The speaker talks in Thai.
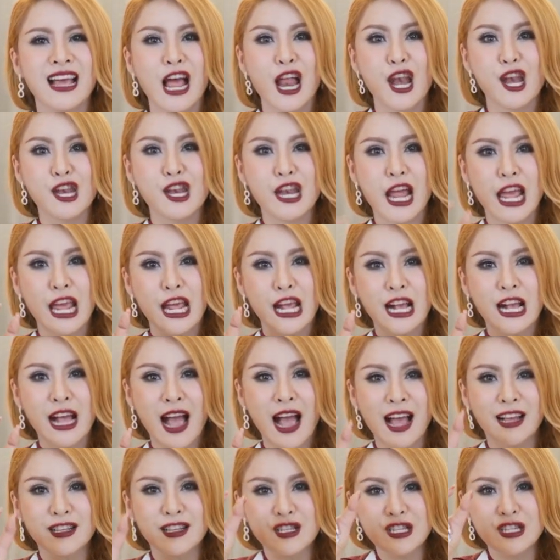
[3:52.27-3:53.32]
ในกา
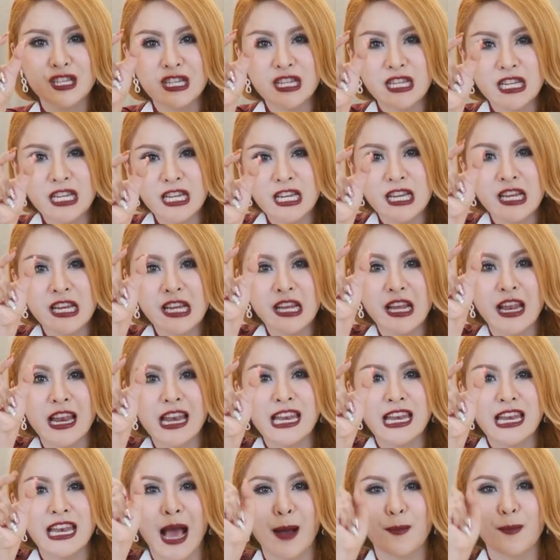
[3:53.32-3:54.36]
รชี้
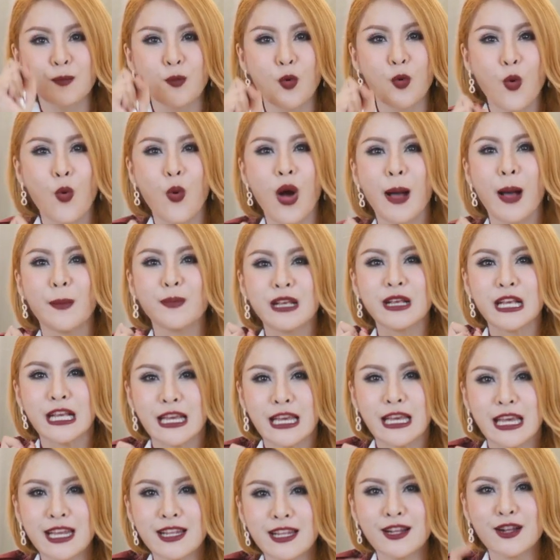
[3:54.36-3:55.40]
นำความ
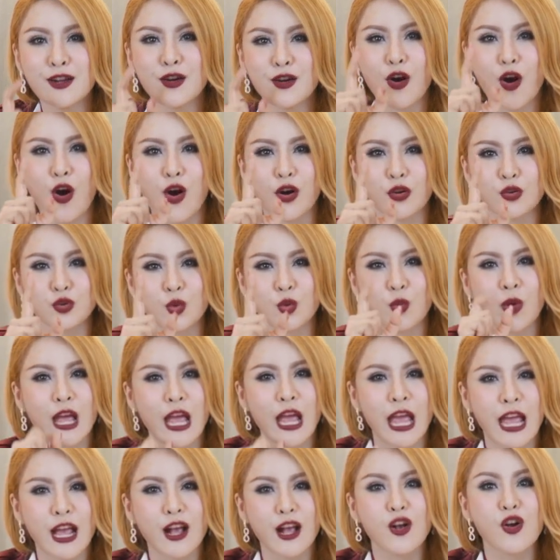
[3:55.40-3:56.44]
คิดของตัวเอ
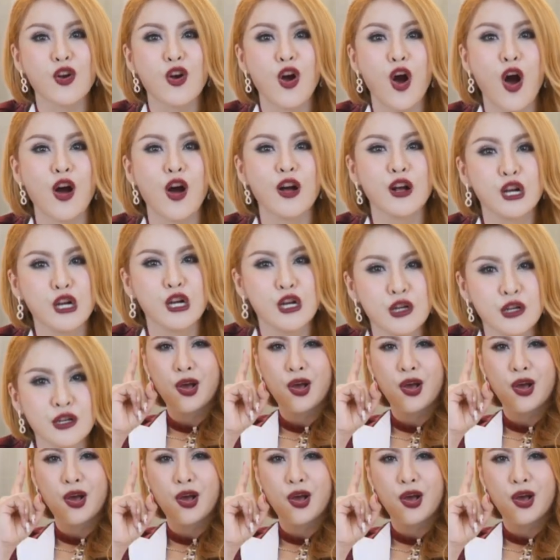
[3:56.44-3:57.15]
งก็คือ